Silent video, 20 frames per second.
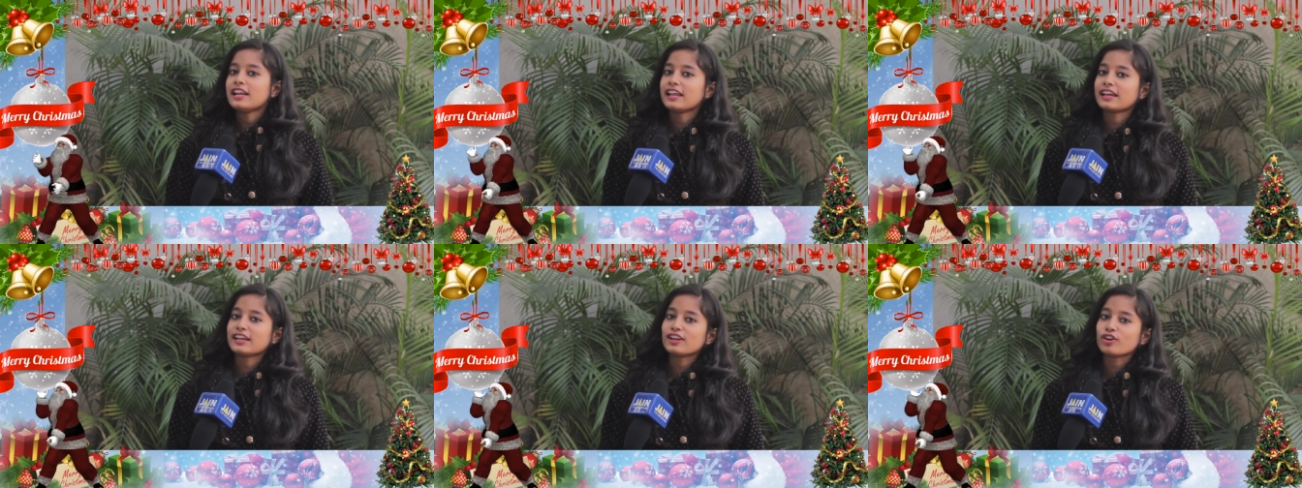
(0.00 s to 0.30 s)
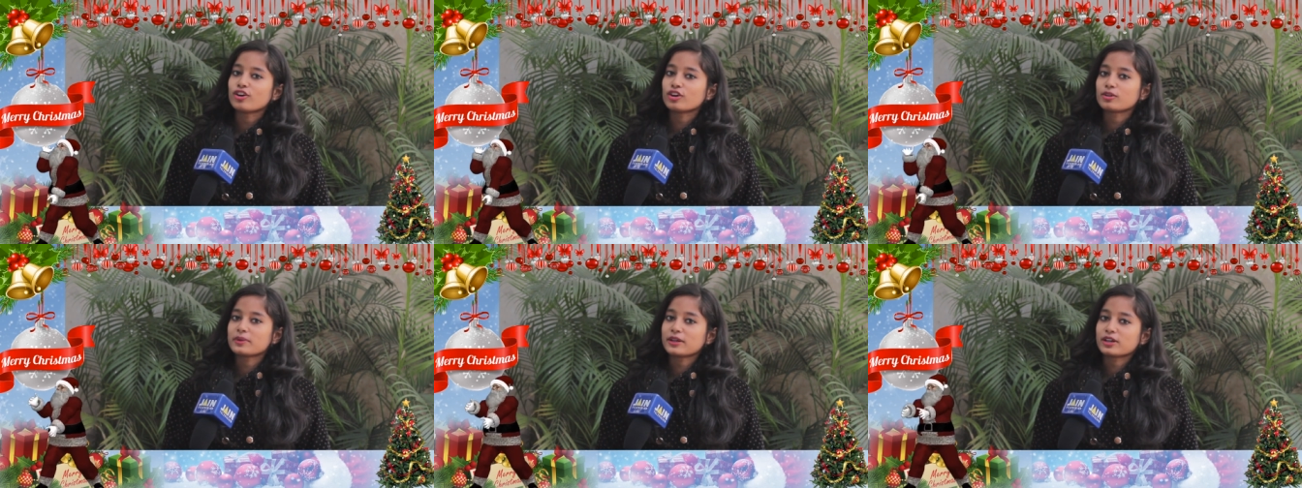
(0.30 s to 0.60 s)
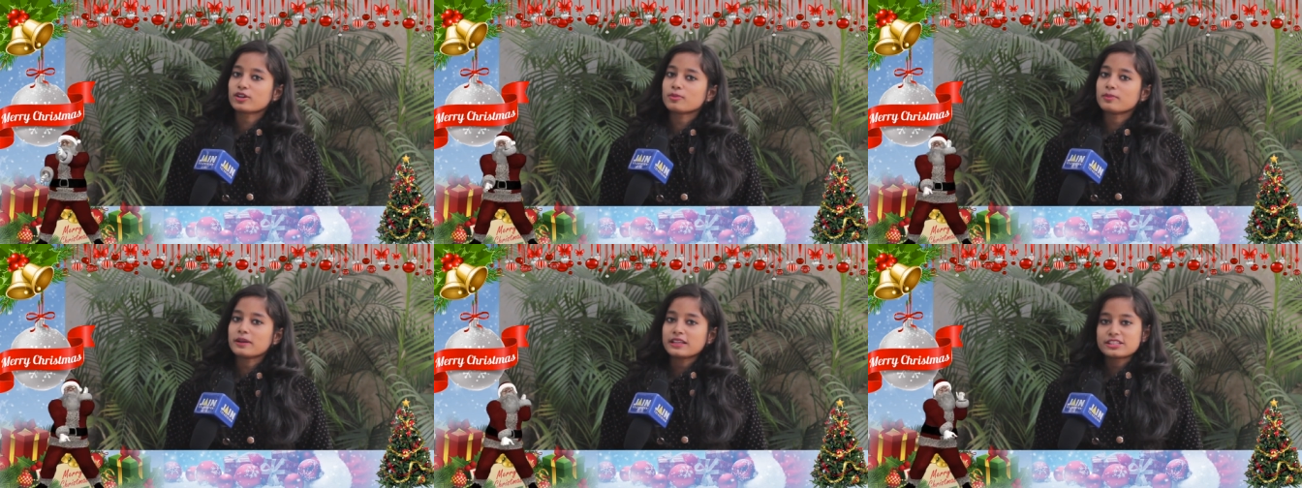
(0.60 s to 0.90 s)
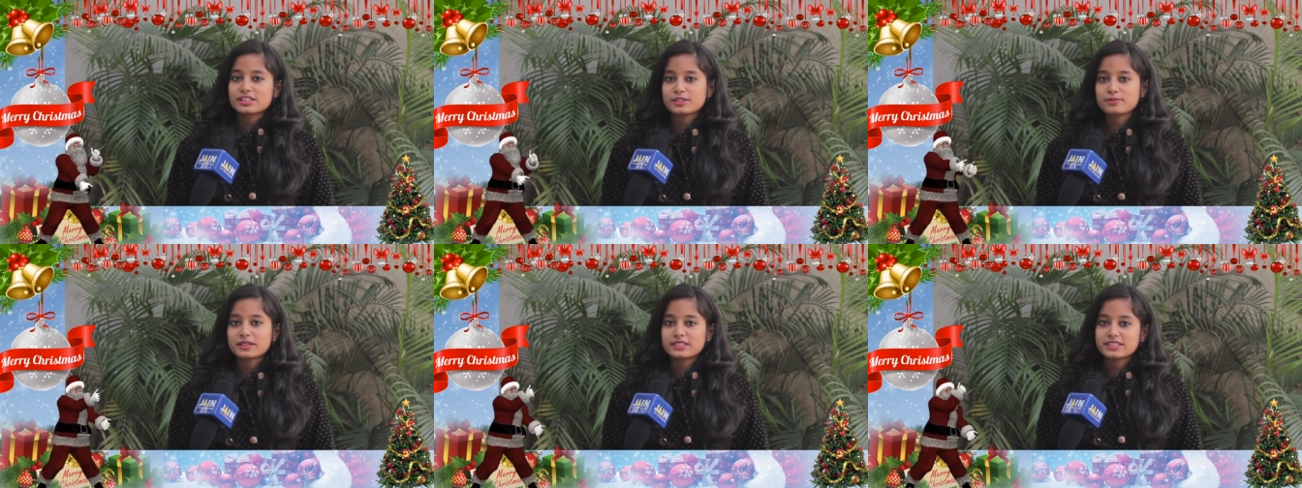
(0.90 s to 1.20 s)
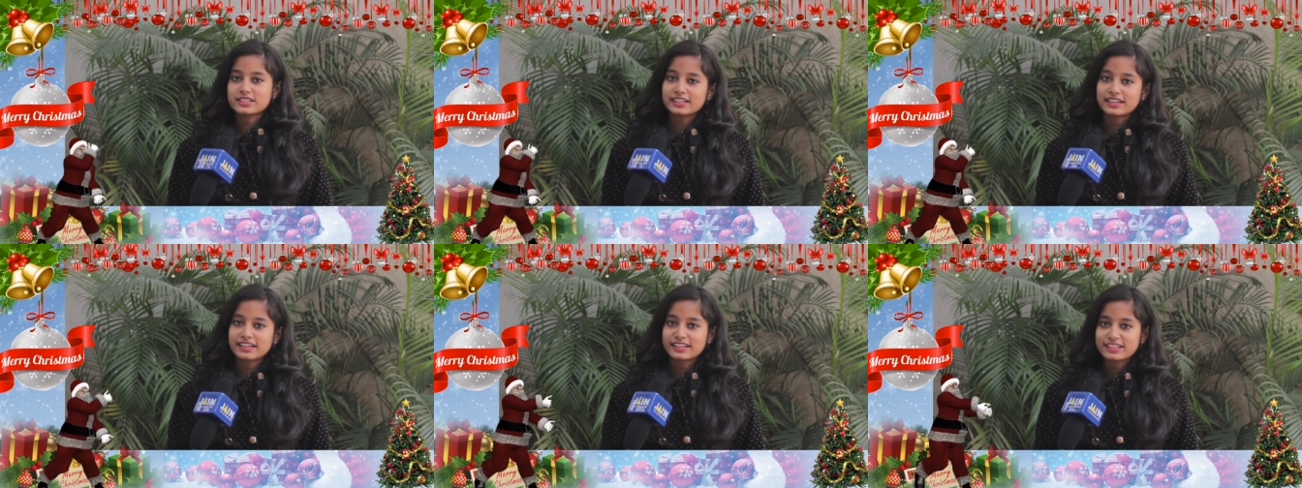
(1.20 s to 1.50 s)
लेकिन लोग मेरे को बच्ची
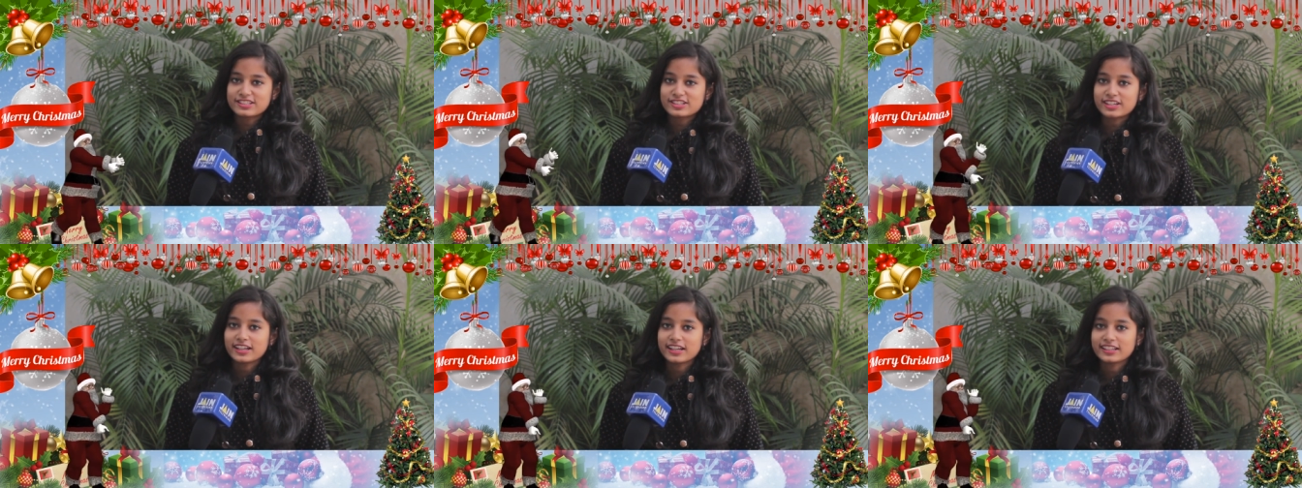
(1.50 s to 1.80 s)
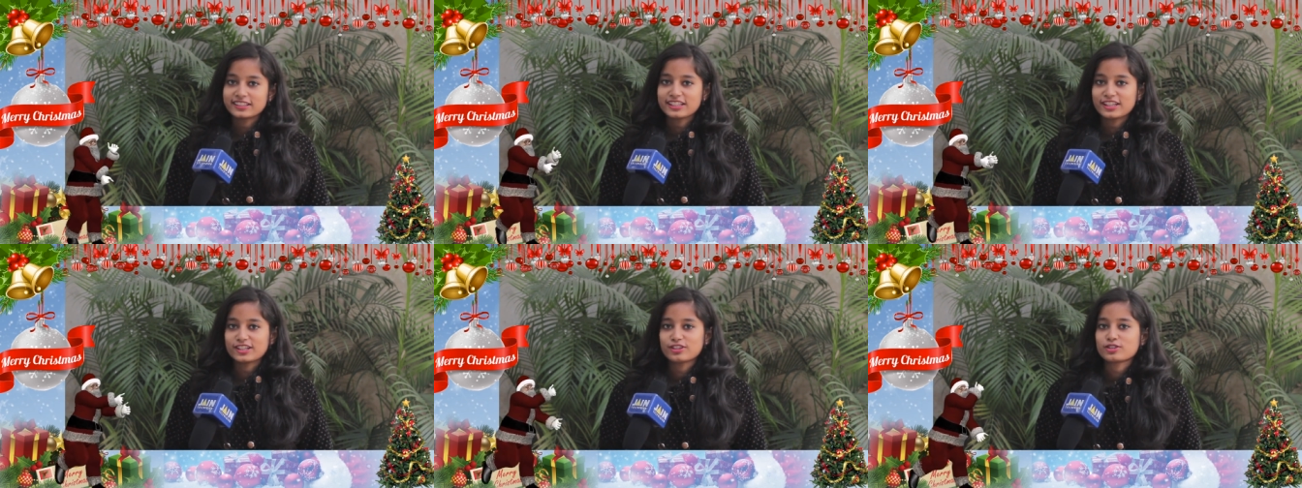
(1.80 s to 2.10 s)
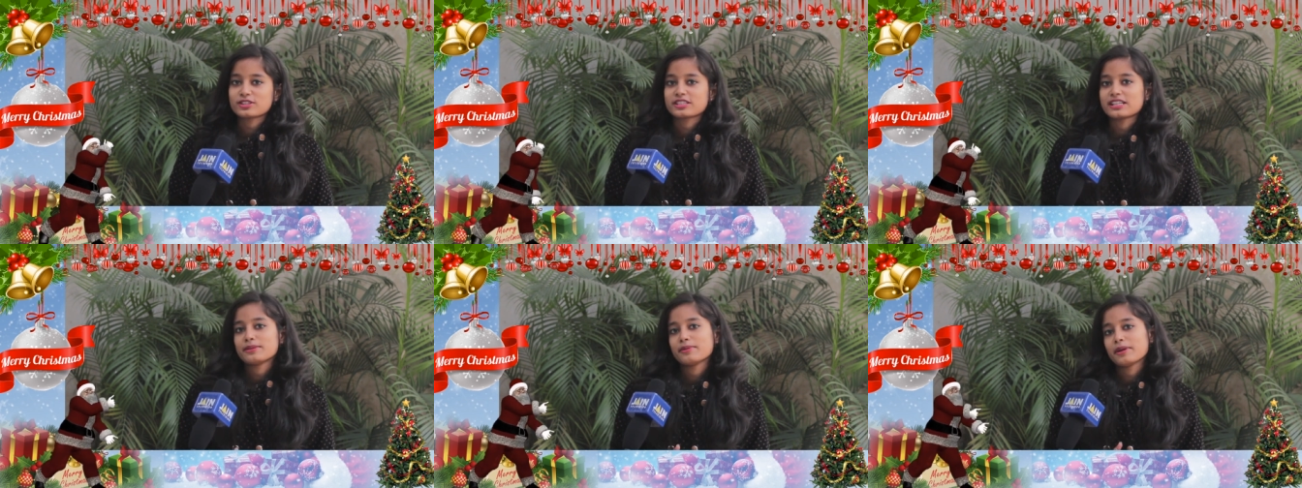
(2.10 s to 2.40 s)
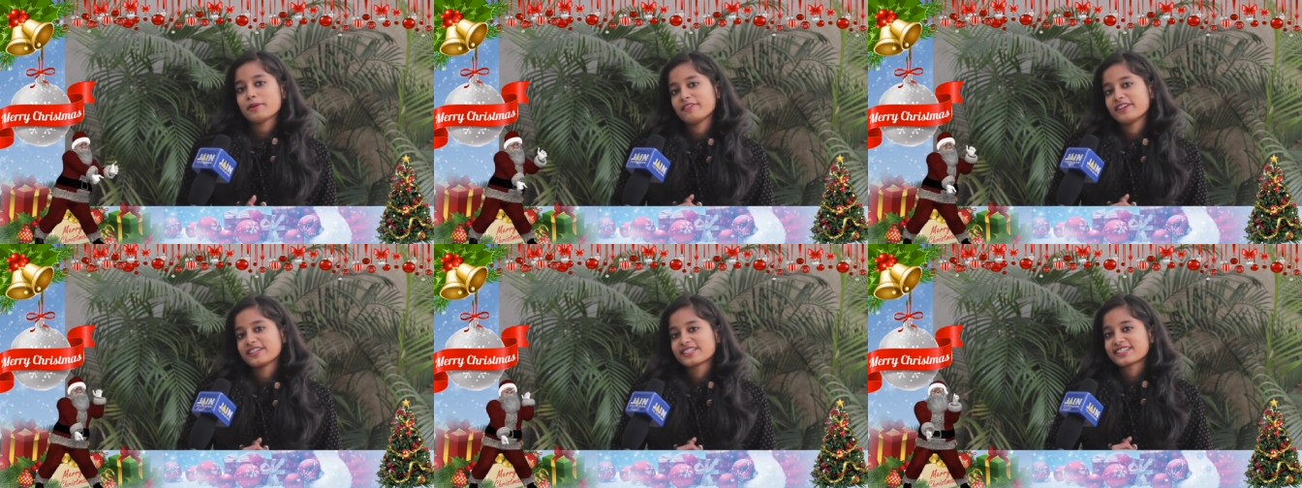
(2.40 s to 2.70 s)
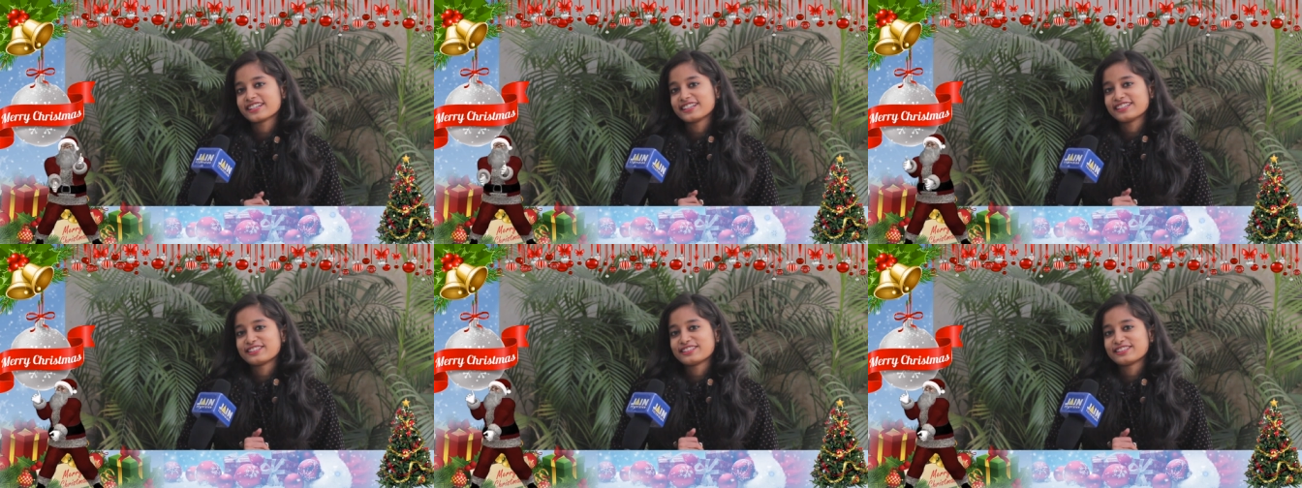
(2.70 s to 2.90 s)
बच्ची करके चिढ़ाते हैं तो इसलिए मैं विश